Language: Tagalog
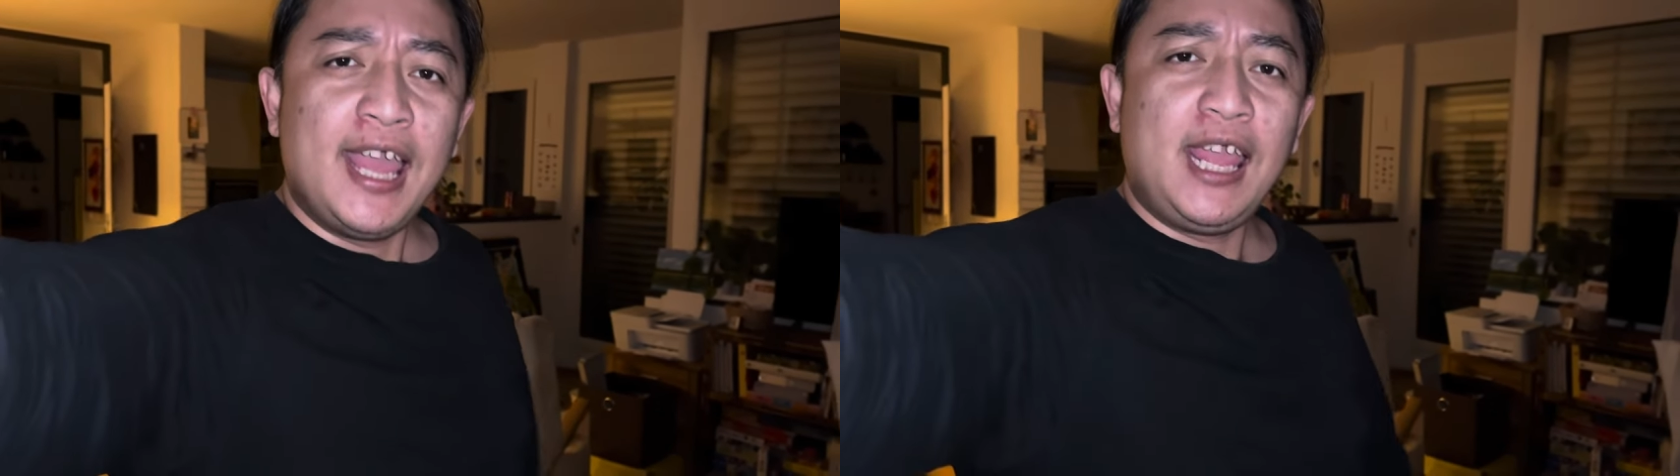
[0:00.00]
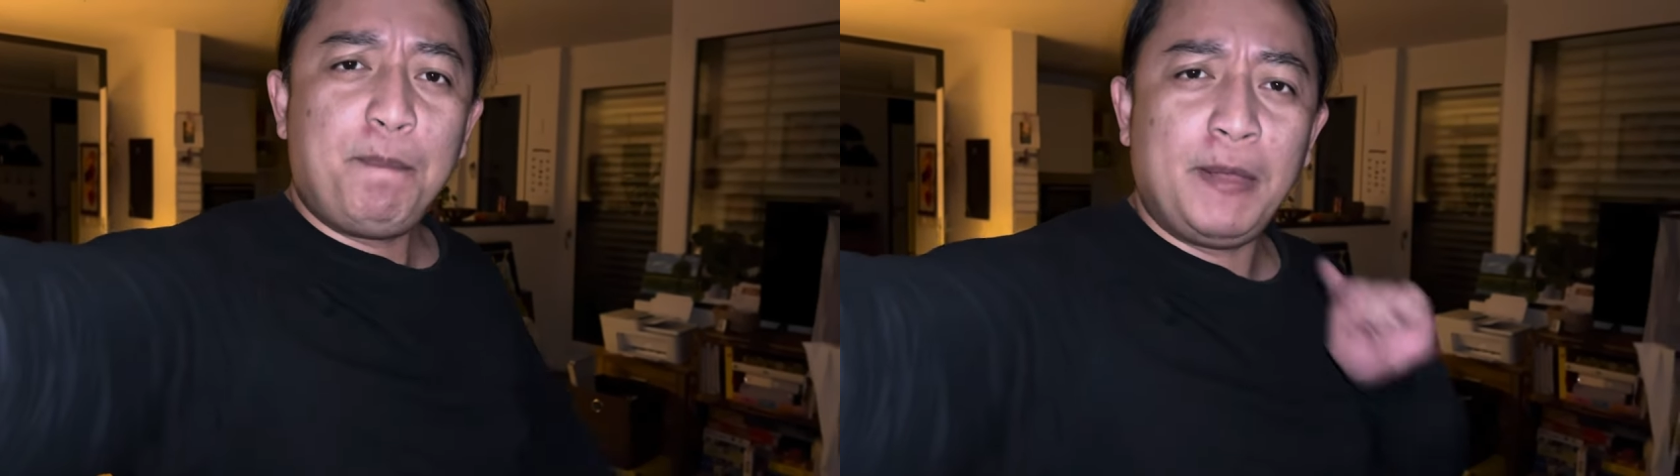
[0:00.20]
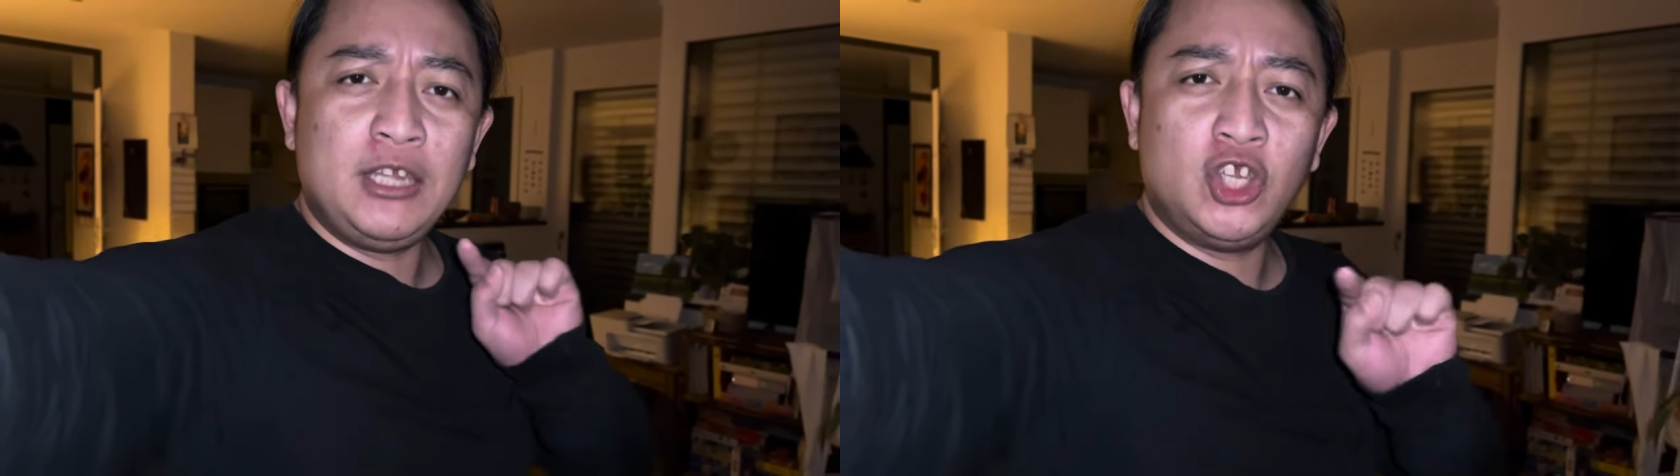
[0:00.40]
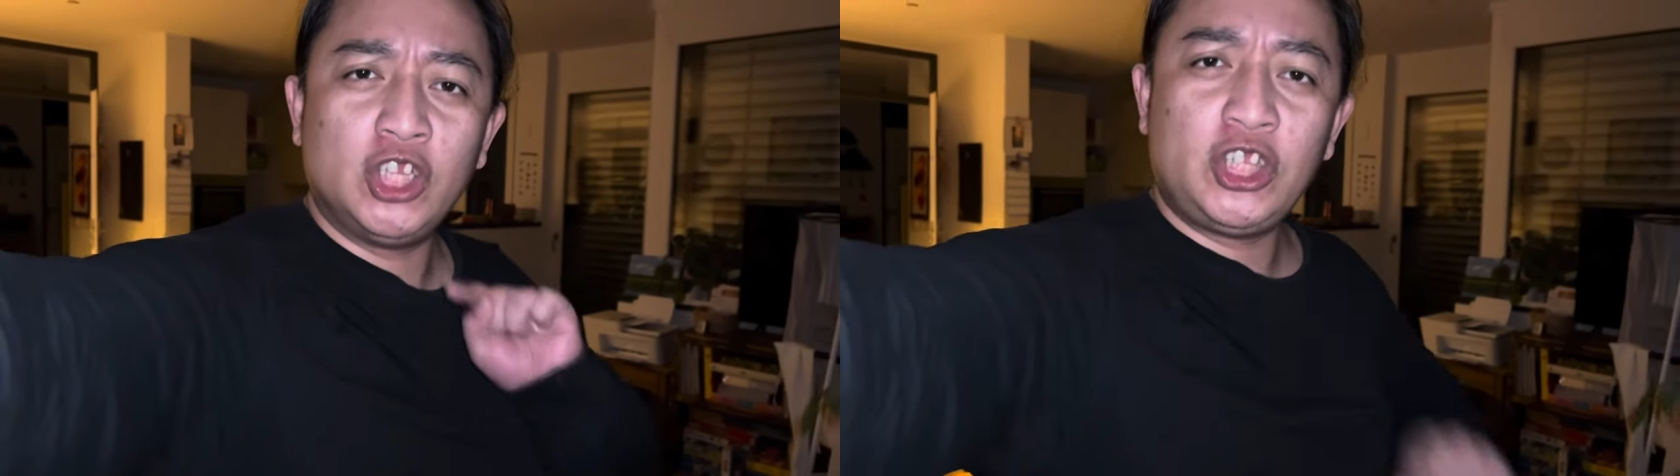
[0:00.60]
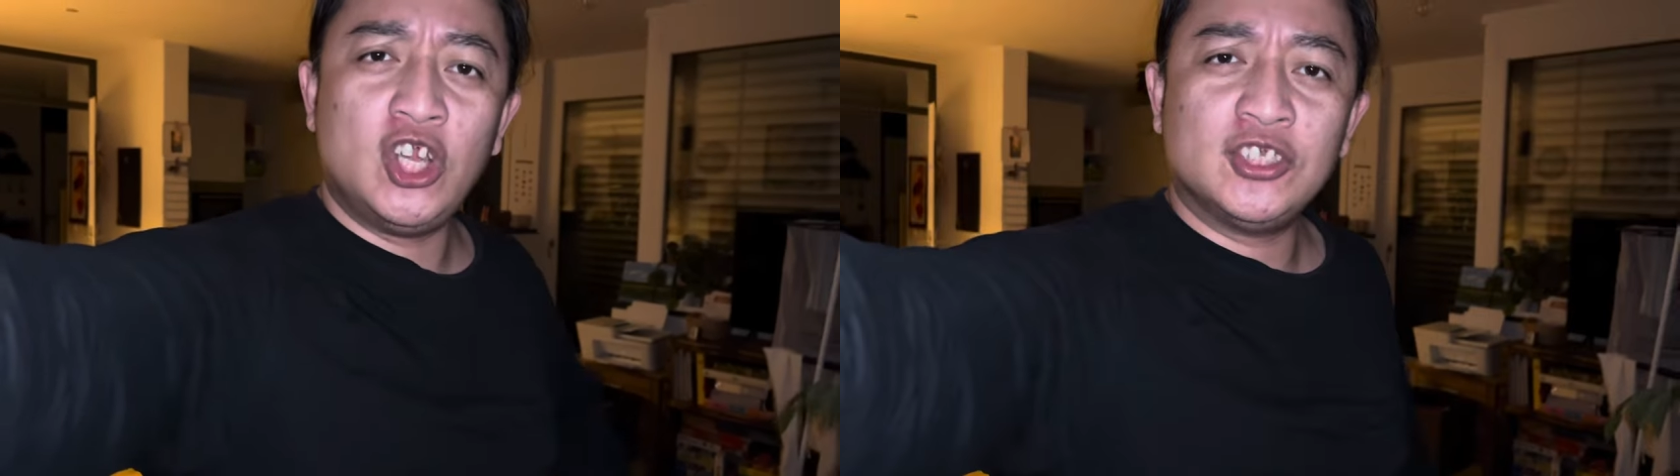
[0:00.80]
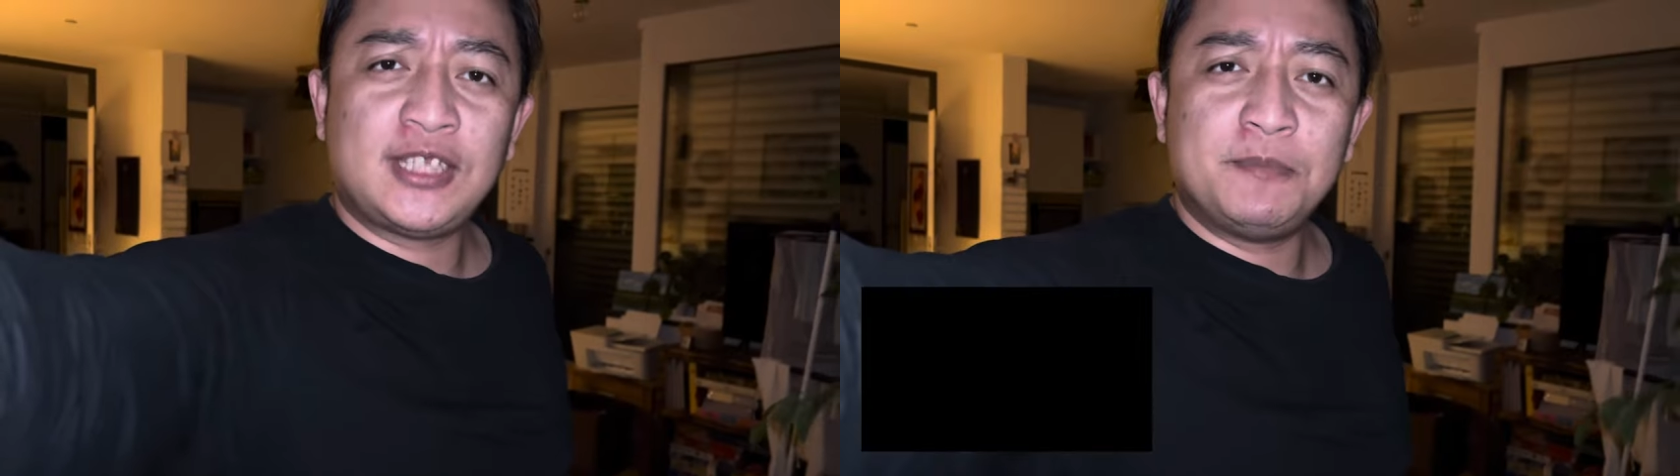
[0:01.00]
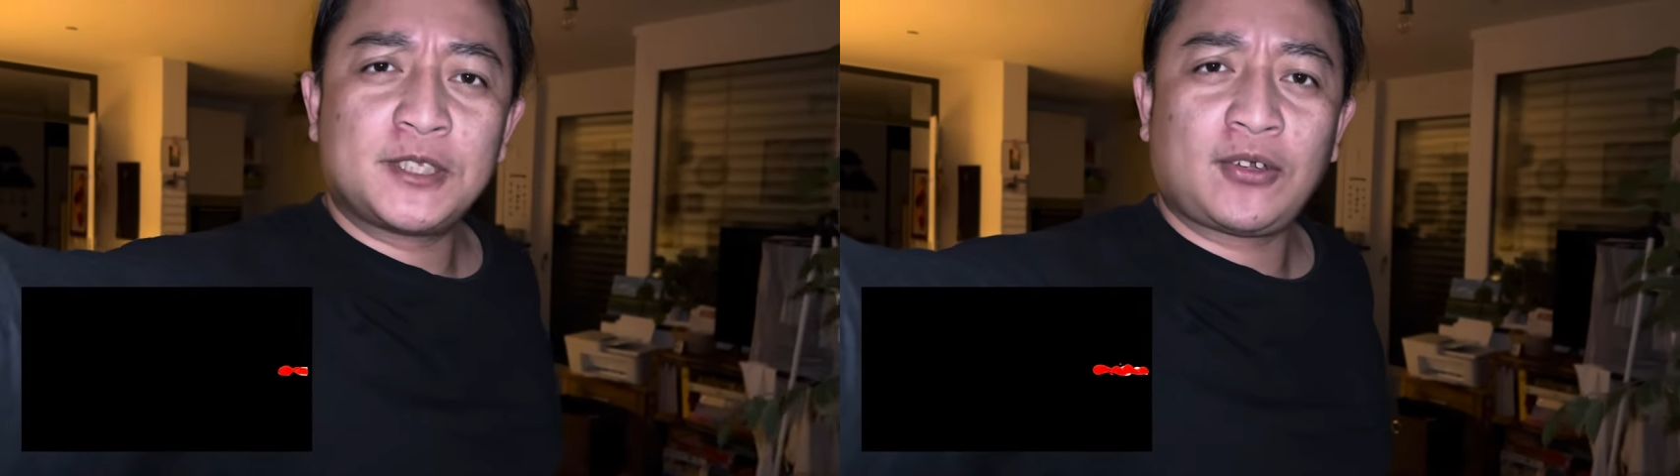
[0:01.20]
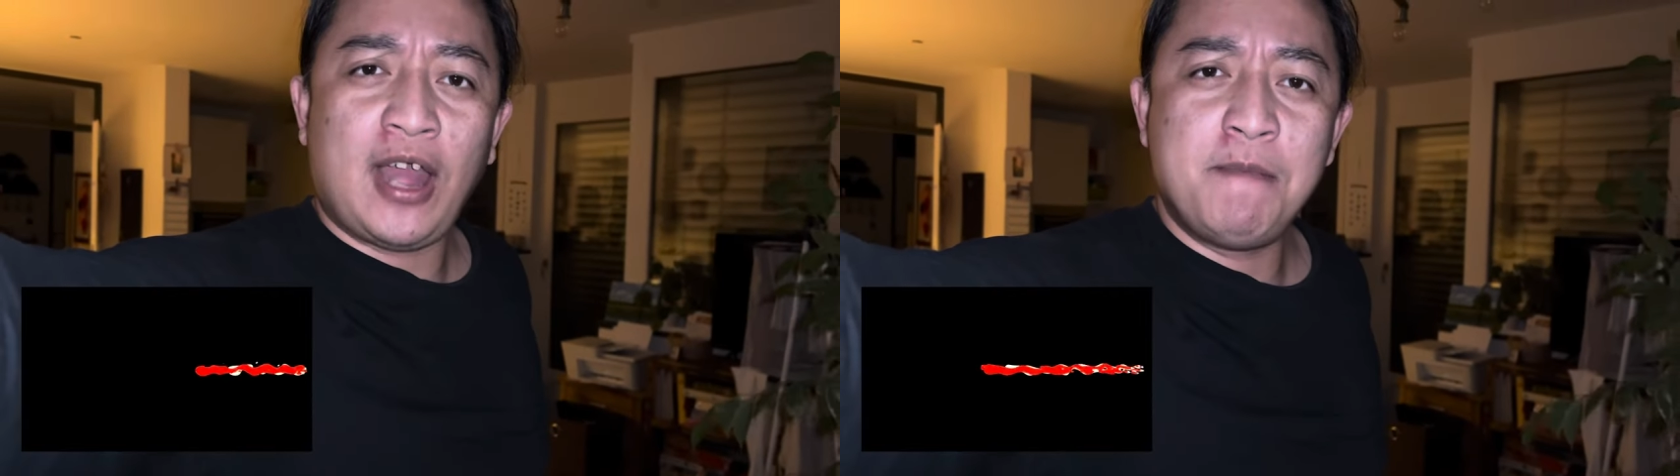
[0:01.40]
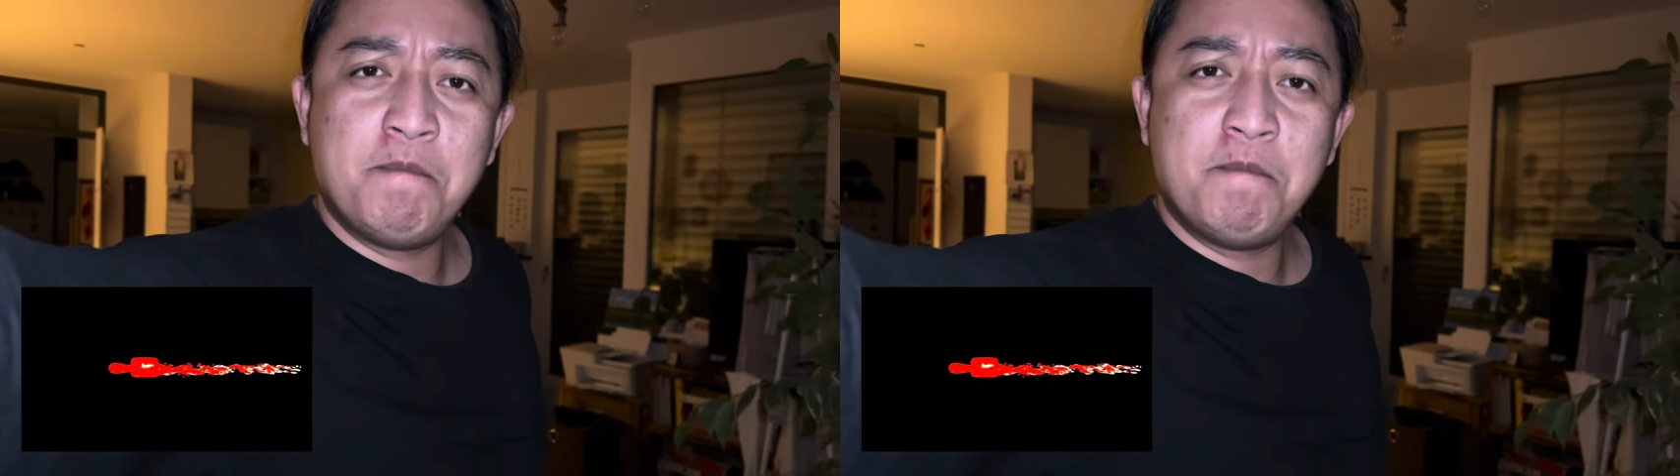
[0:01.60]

ipindot yung subscribe